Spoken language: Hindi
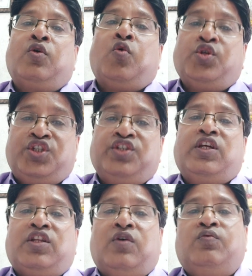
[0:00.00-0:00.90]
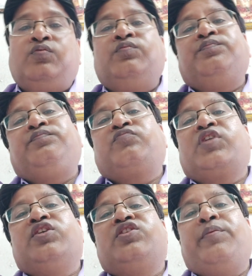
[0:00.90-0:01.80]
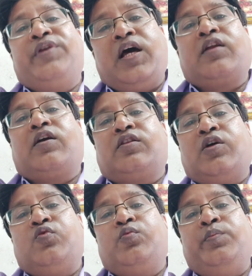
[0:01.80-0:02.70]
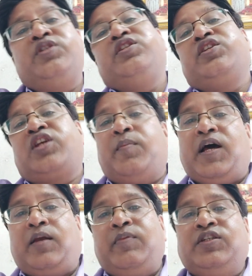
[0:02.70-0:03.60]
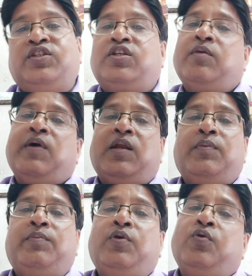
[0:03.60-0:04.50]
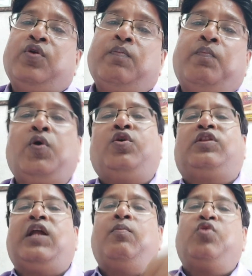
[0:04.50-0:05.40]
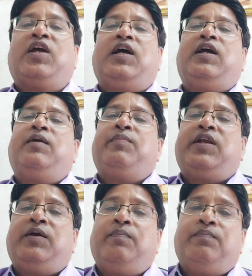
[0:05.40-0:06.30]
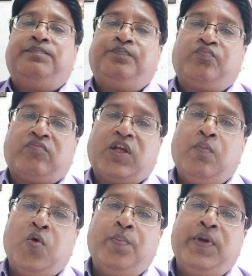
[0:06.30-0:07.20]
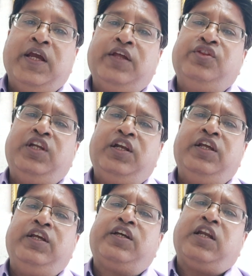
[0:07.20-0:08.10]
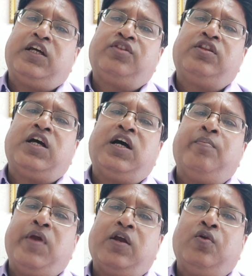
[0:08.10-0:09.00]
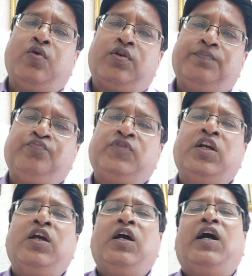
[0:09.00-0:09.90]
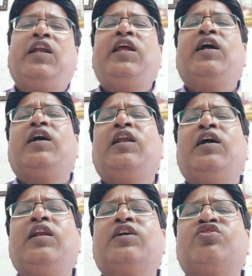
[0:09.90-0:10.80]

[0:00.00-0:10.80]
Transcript: कोचिंग देता हूँ सेमिनार करता हूँ बिजनेस के बारे में जिसके बारे में भी लोगों ने बहुत लाभ उठाया है मैंने बॉम्बे दिल्ली कलकत्ता बेंगलोर अनेक अलग अलग